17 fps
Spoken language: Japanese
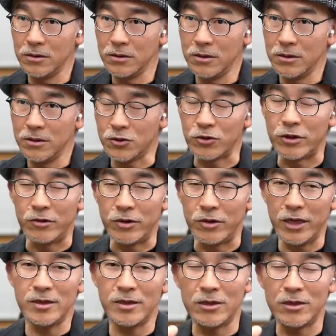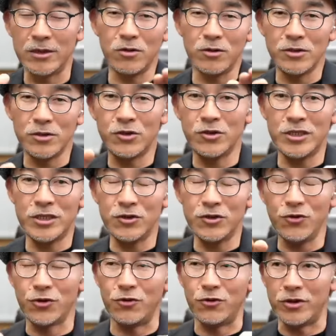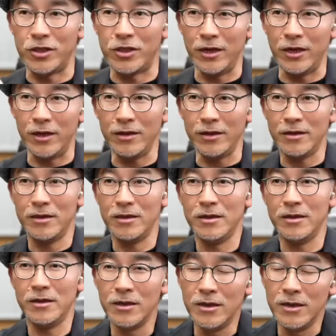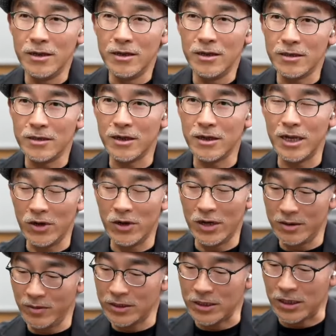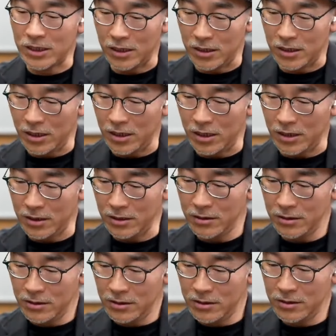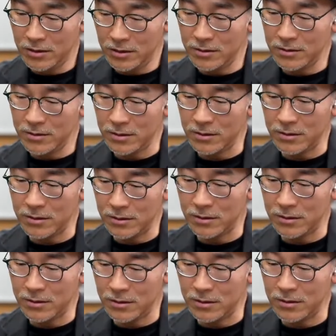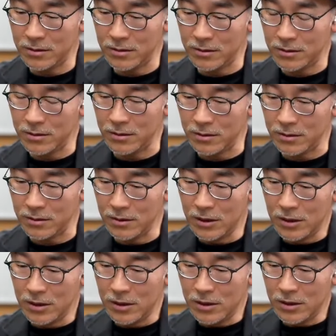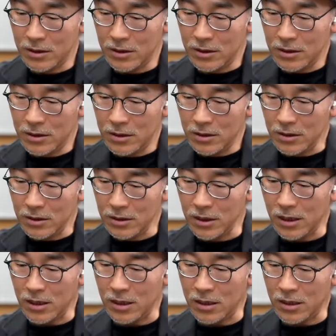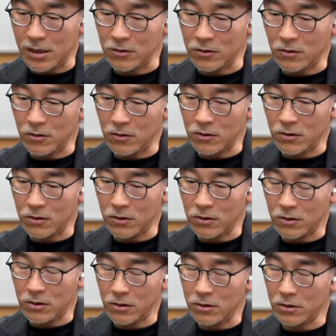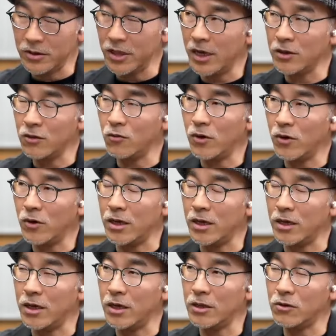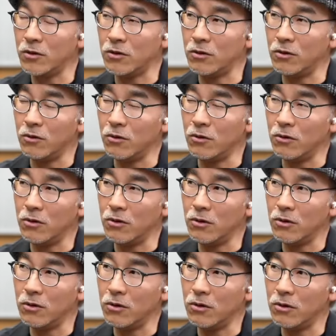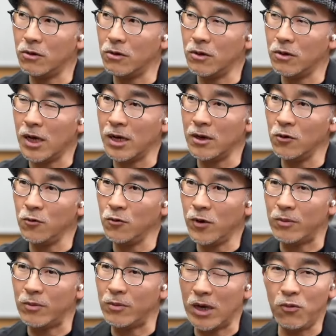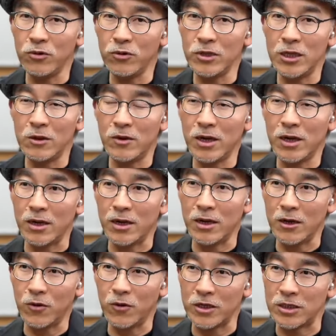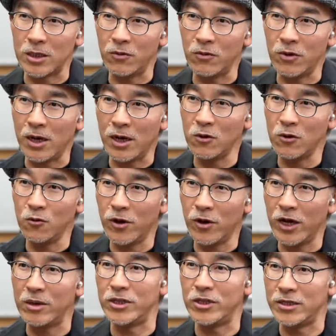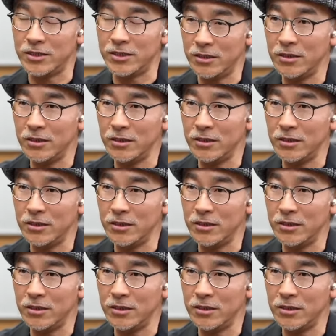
そうだよね。あの、通信状況によって、だいぶありますからね。うんうん。いやあのー、で、あとは、えー、っと、R5、あ、ボディは α7R5 です。